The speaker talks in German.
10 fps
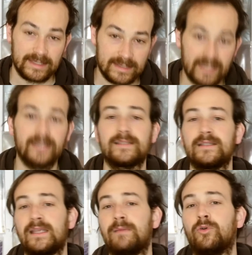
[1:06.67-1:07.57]
das Ding ist
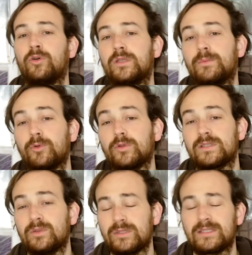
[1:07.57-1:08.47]
eine Demo und die
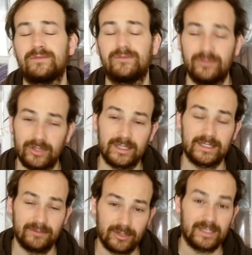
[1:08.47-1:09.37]
Produktion ist
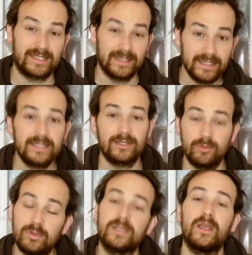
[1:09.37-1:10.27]
wirklich, wirklich nicht
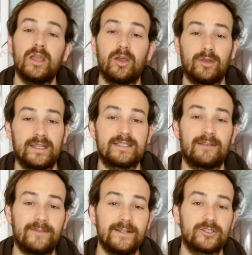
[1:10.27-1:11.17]
gut und lässt
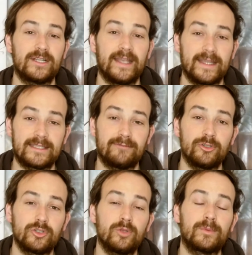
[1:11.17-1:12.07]
an vielen Stellen echt zu
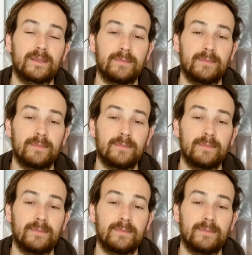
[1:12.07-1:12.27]
wünschen übrig.